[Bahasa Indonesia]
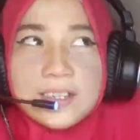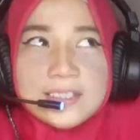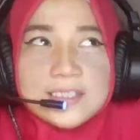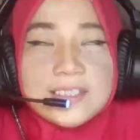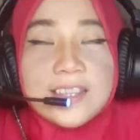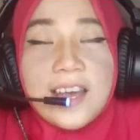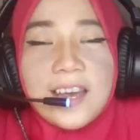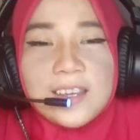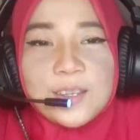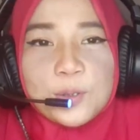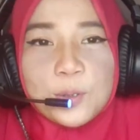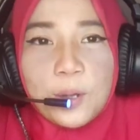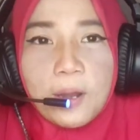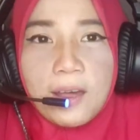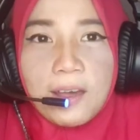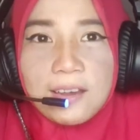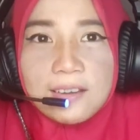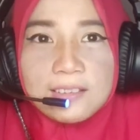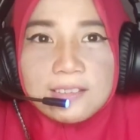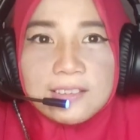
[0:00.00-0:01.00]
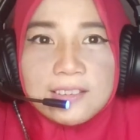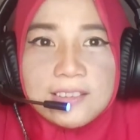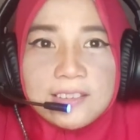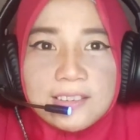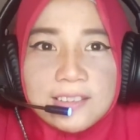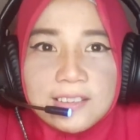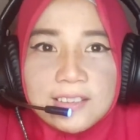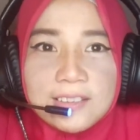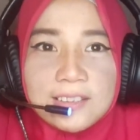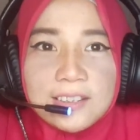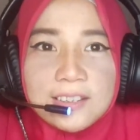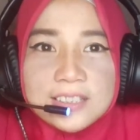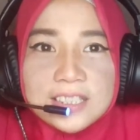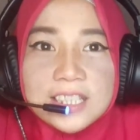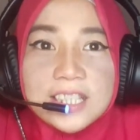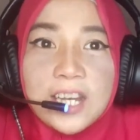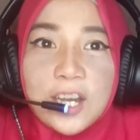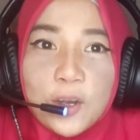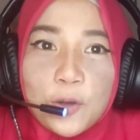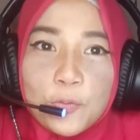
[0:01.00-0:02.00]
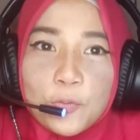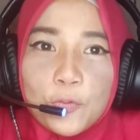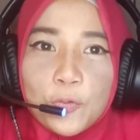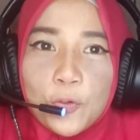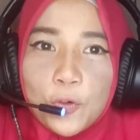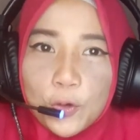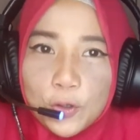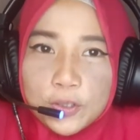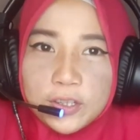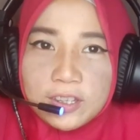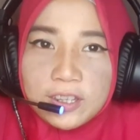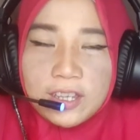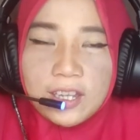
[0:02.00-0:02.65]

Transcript: Nah, itulah uh, street food